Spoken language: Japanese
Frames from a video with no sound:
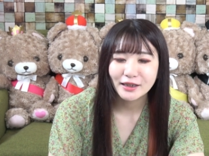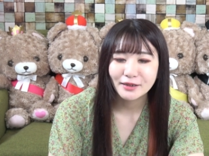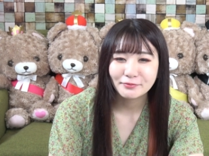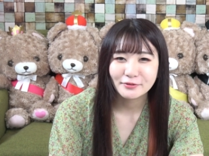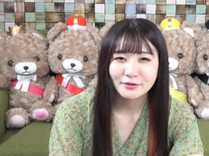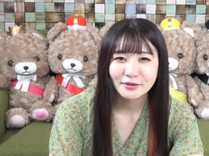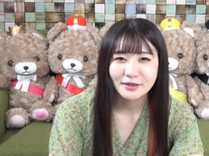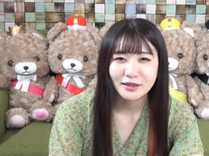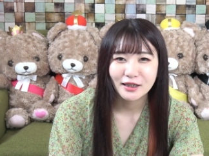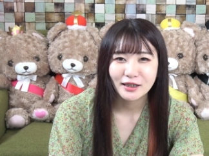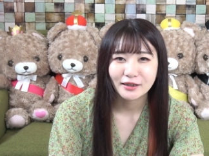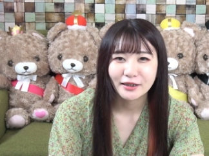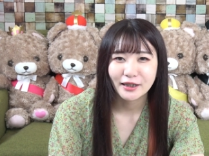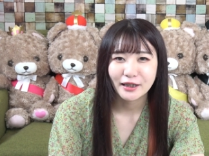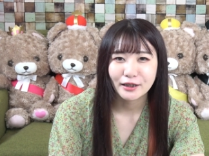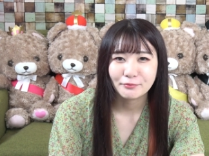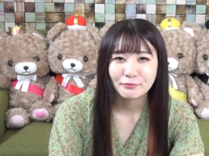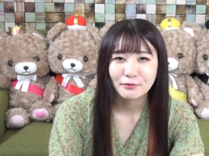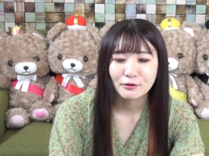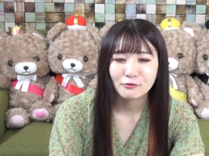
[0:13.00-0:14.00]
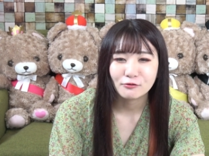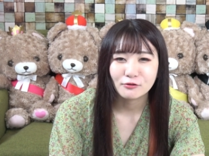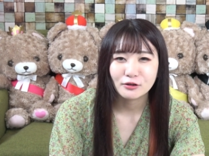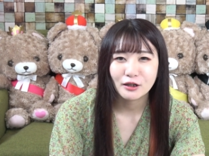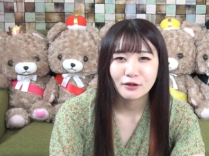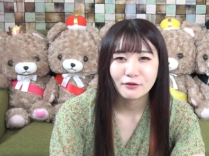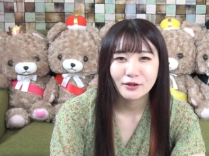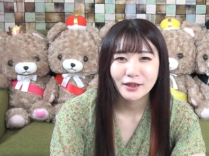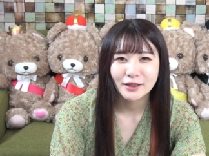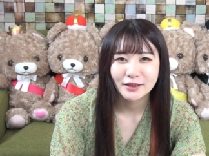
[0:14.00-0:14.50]
イレブンさんで今行
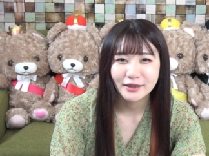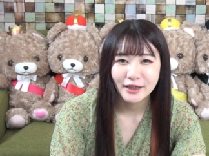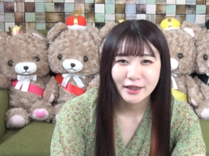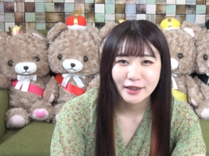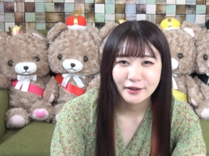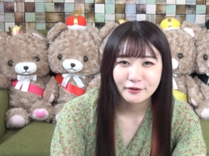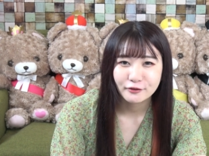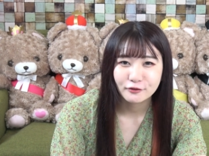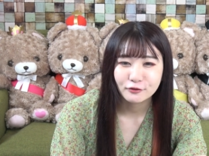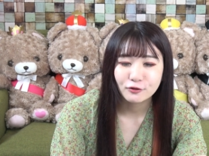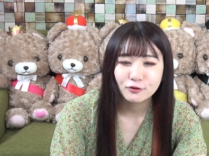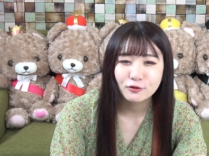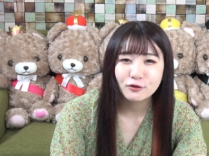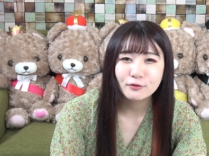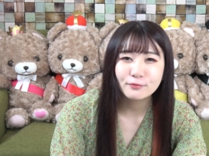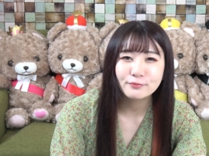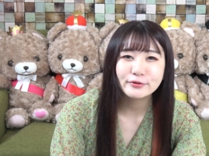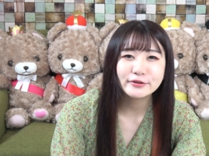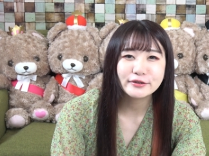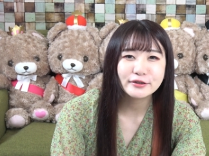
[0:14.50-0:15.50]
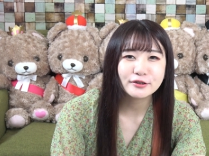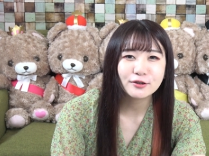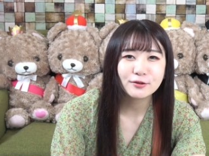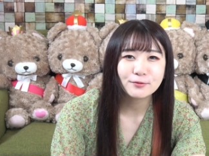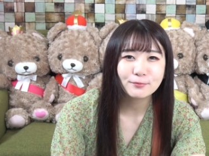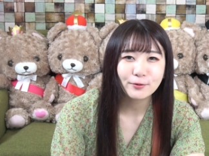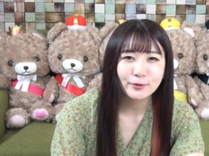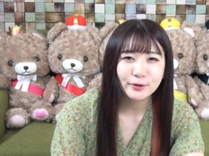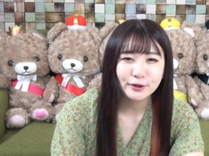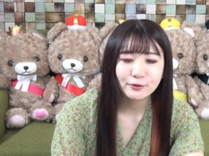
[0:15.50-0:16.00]
われている動物の
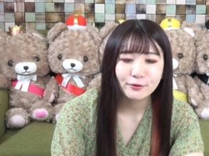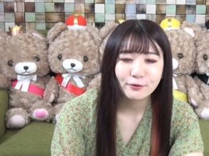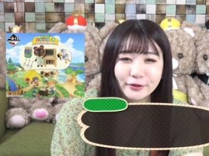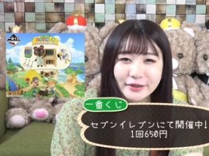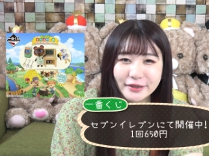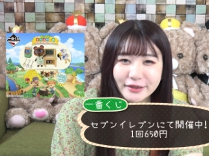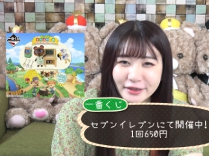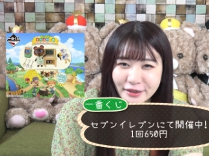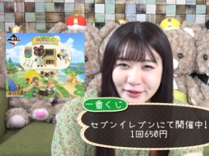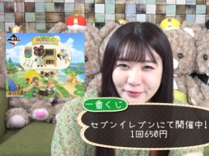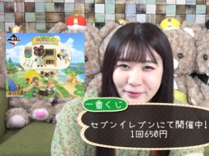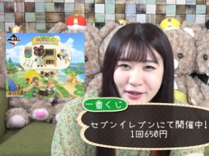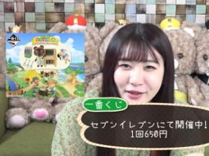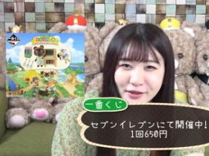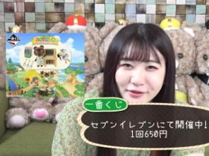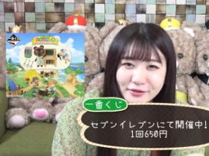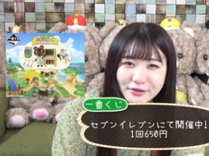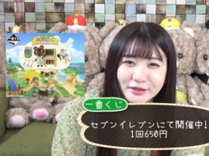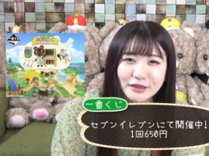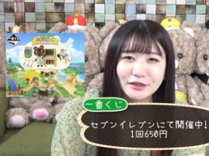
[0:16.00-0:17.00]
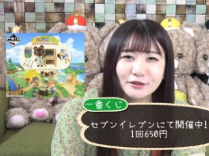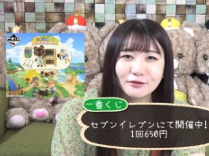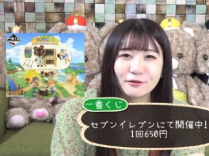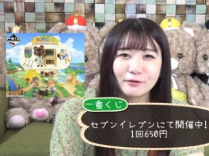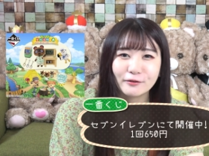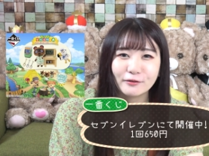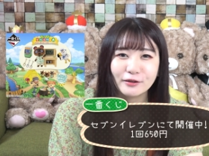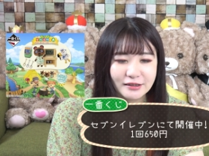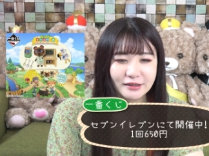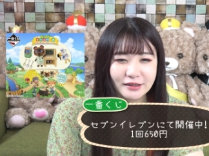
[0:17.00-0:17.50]
森の一番くじ
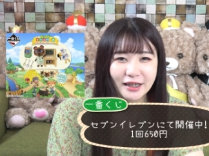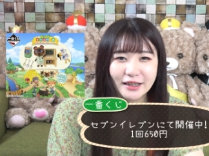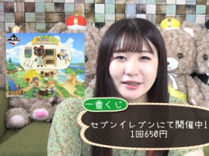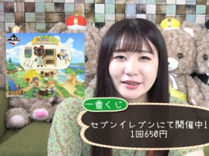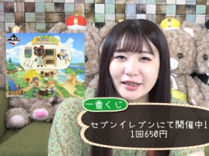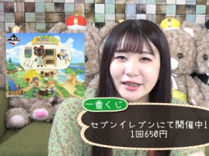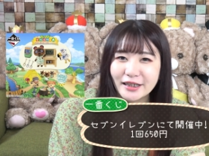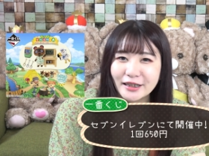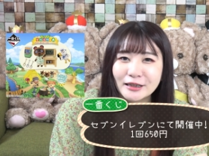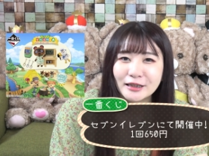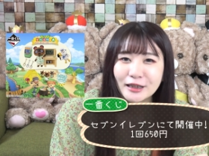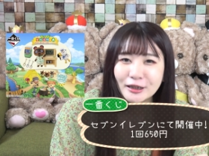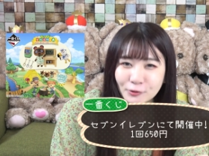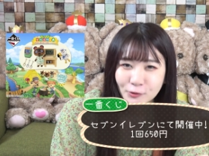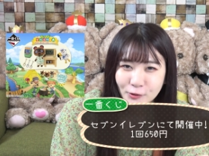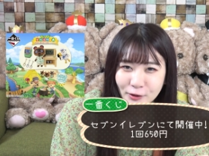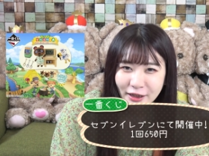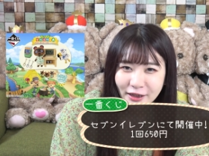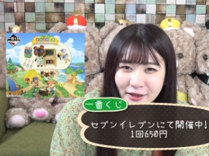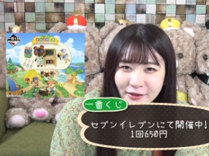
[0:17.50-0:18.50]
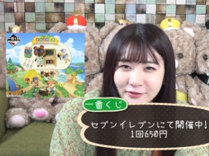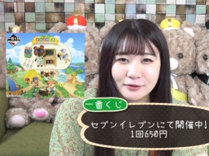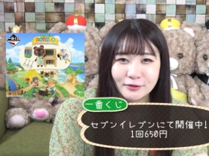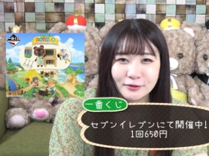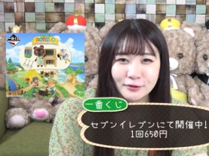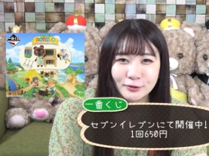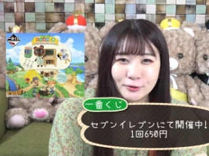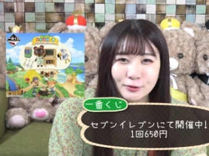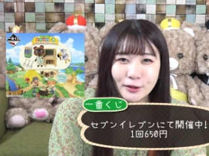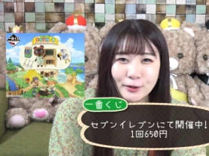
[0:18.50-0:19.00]
を買ってきたので
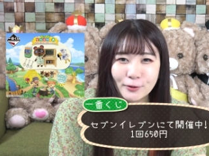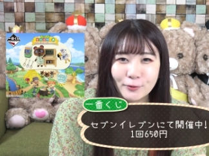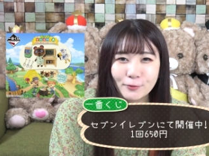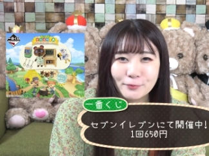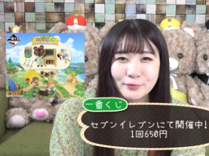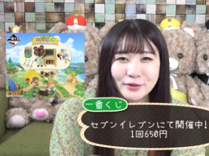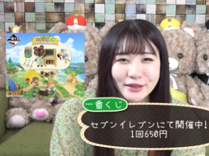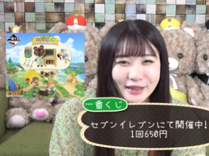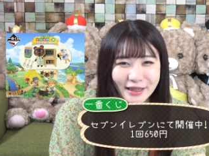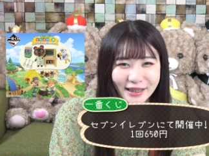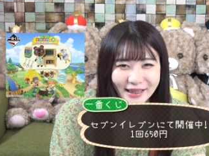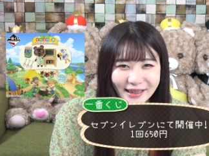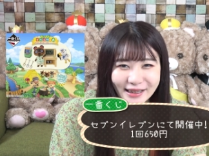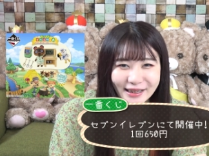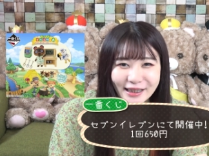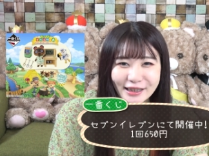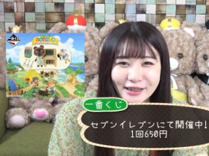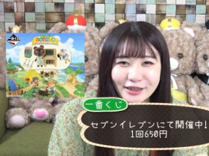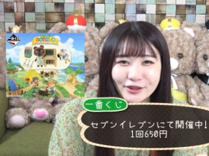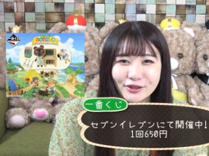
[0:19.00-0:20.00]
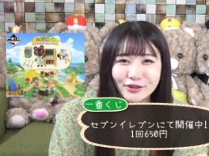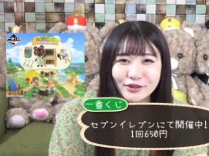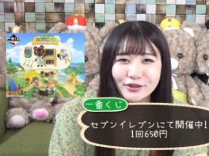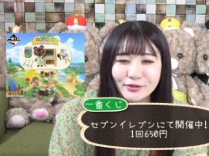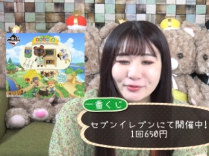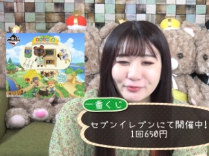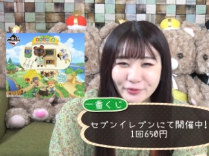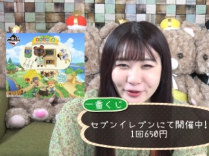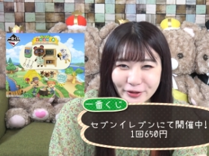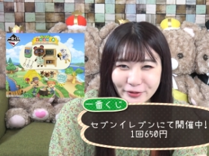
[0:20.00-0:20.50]
それを見ていきたいと
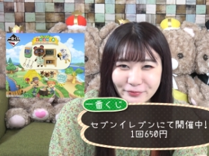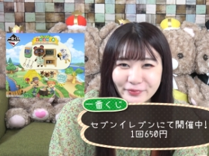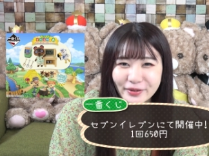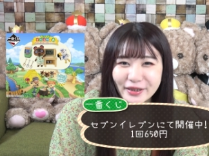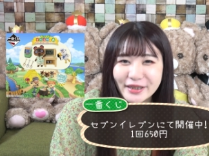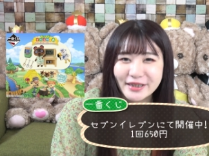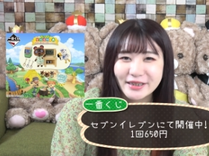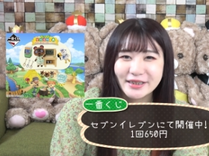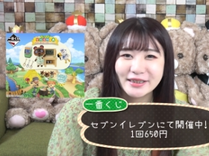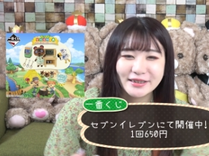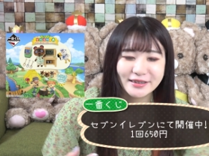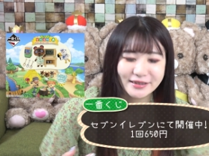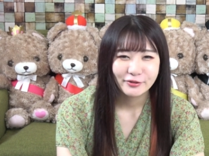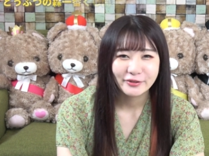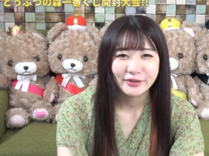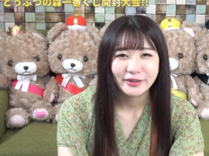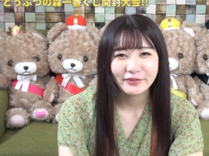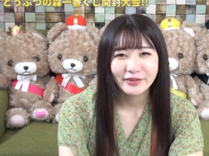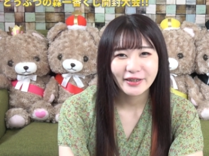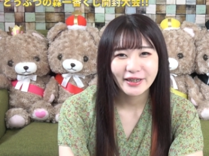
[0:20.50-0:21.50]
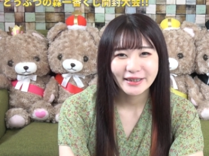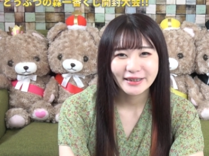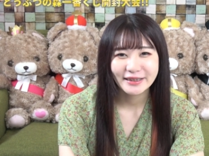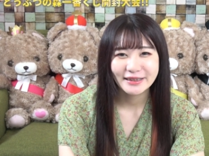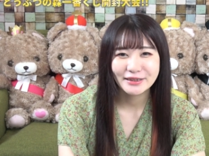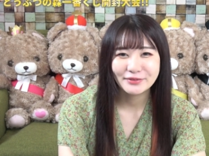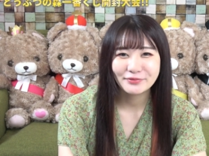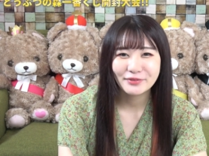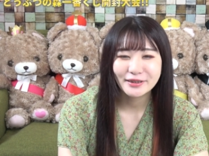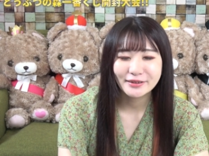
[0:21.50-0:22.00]
思います。これは
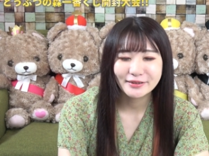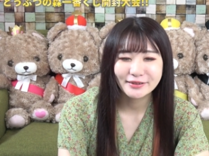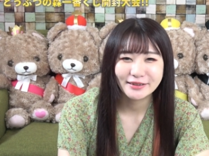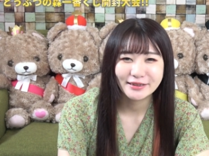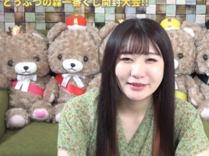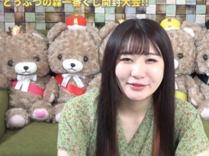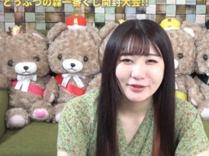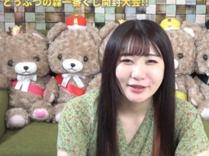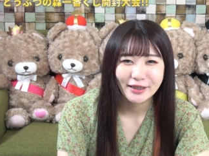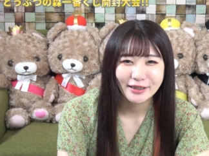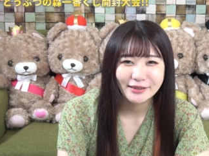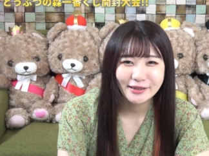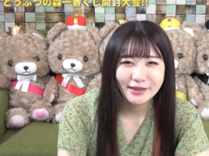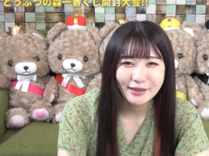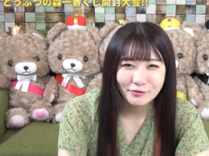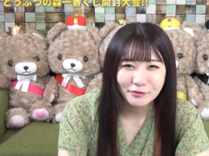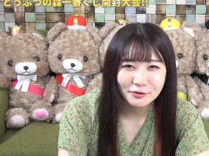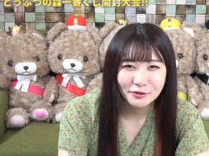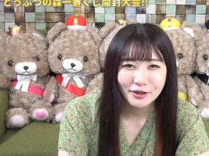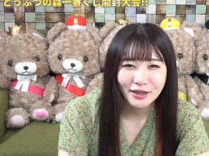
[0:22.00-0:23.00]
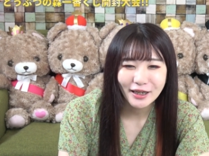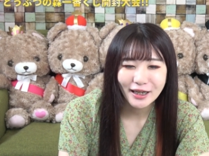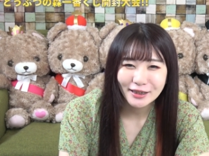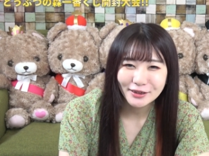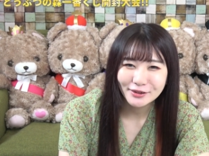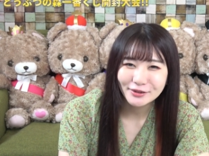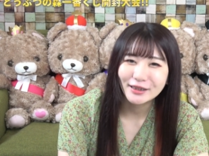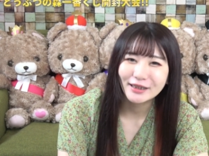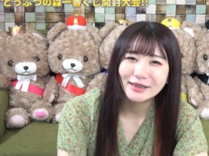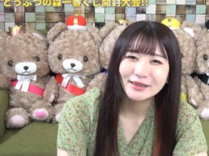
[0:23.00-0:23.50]
一番くじをやったことあ
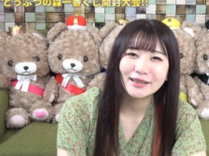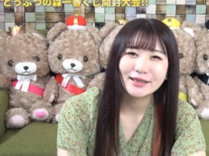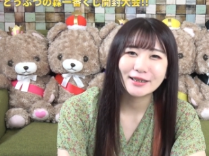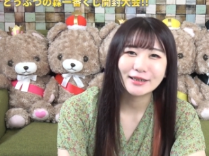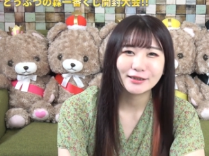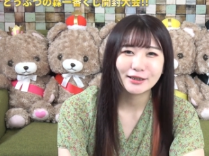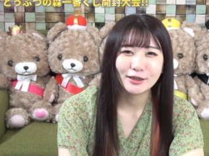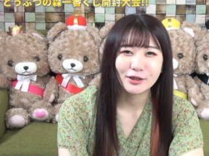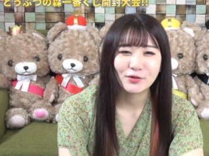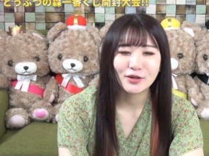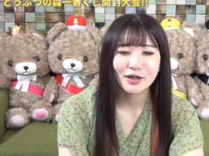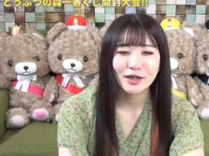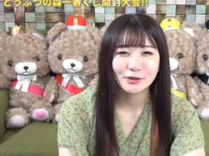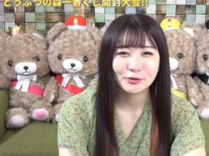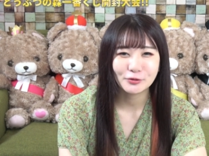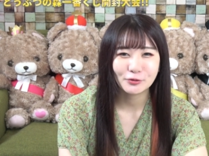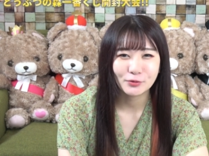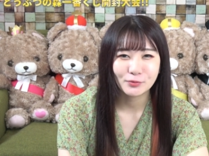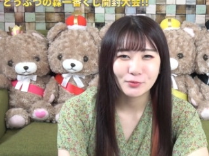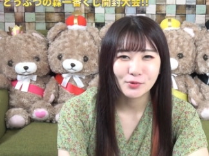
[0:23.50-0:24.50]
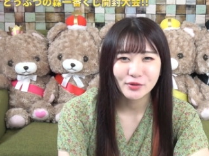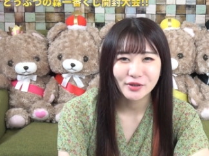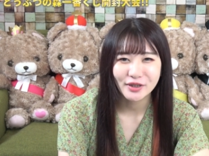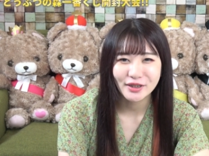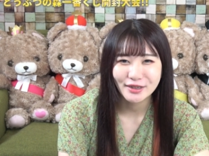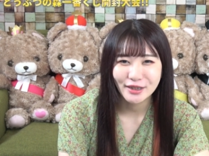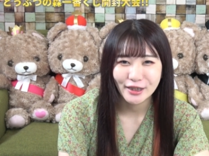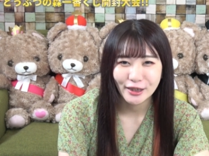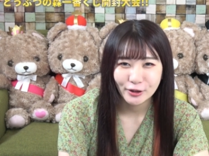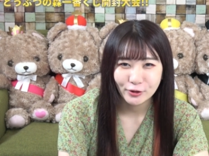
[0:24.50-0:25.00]
る方だったらわかると思うんで
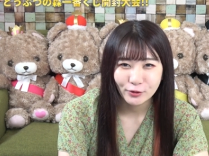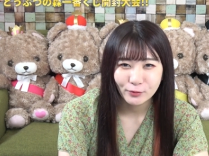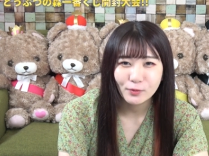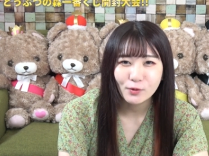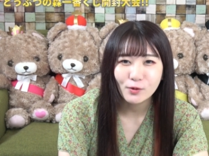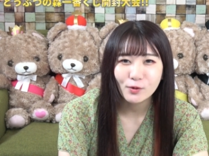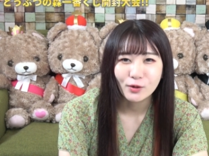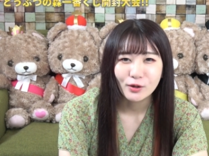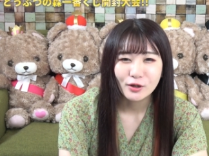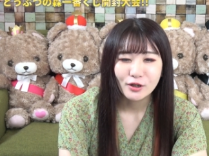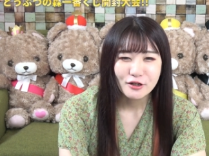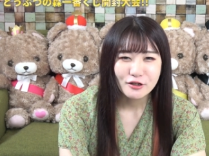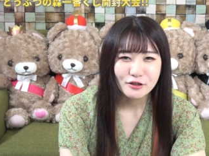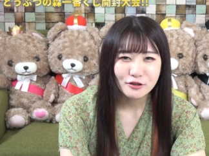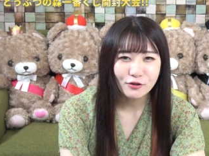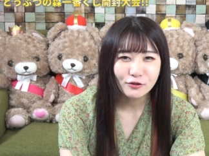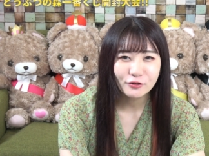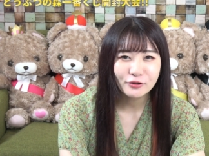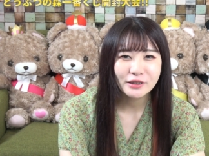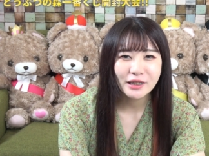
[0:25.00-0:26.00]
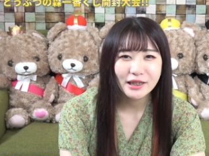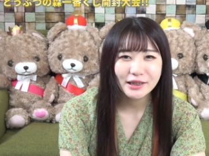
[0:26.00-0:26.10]
すけれども、そんな